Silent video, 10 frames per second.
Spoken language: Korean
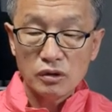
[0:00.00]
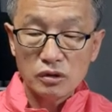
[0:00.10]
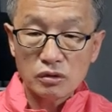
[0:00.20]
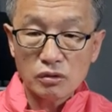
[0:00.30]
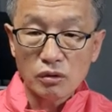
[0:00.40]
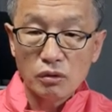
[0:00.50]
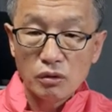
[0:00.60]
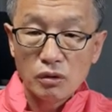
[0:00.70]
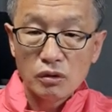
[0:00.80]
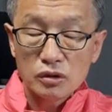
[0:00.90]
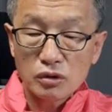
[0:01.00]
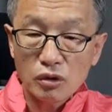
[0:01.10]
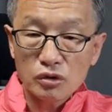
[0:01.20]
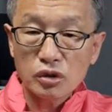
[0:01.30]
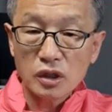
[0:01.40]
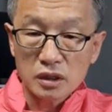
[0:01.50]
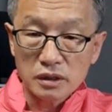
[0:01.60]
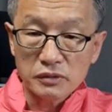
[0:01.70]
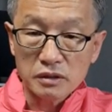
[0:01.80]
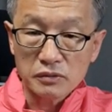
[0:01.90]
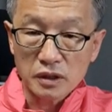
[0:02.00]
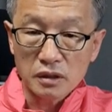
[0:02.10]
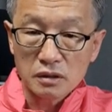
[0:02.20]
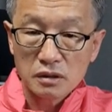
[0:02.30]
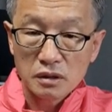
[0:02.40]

이러는 거, 이걸 어떻게 한단 말입니까?